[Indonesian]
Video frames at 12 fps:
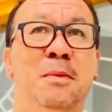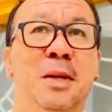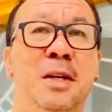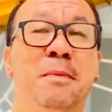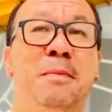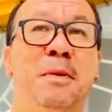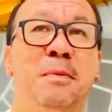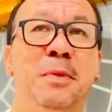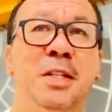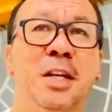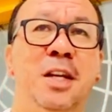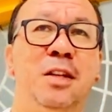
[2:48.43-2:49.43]
maka
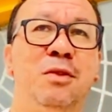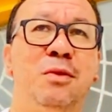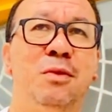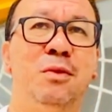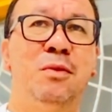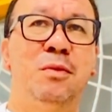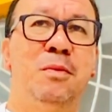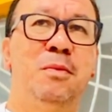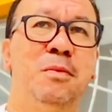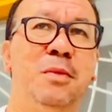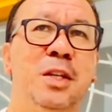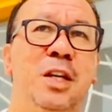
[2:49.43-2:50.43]
perpisahan itu
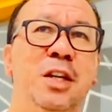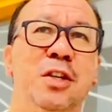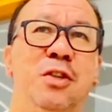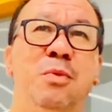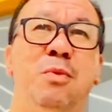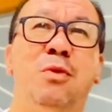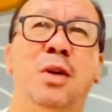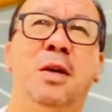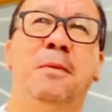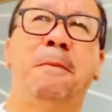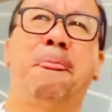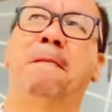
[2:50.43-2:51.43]
menjadi sebuah
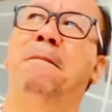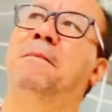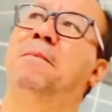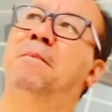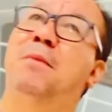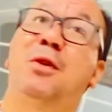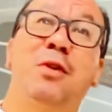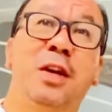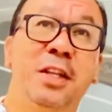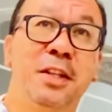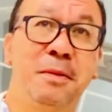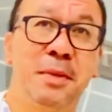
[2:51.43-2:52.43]

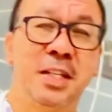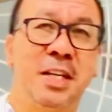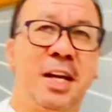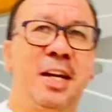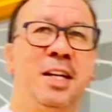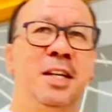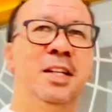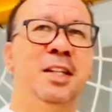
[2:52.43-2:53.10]
persoalan terbesar